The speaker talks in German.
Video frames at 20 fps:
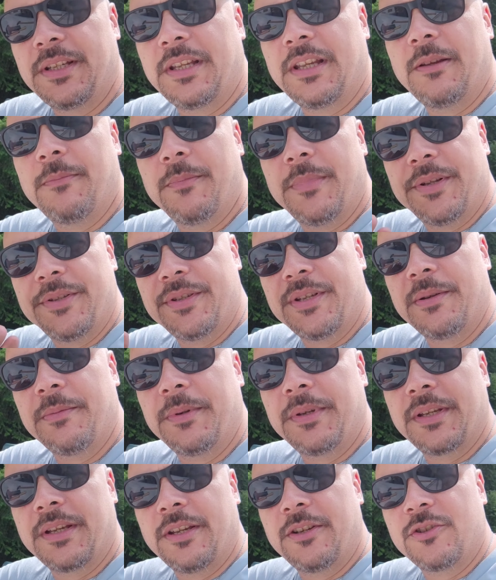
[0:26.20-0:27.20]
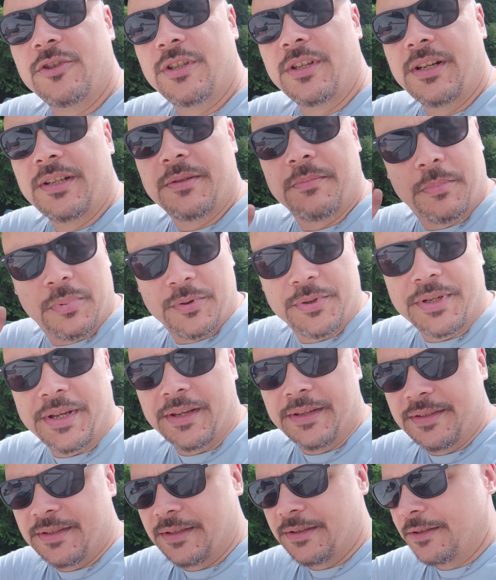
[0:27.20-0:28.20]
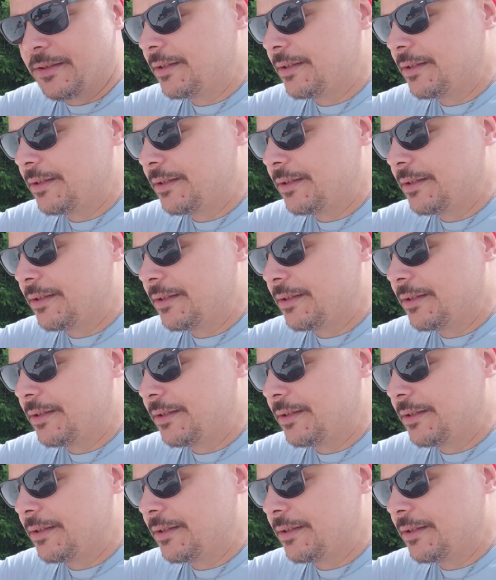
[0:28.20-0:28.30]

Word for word: nicht geben, also habe ich keinen Stress, bloß heiß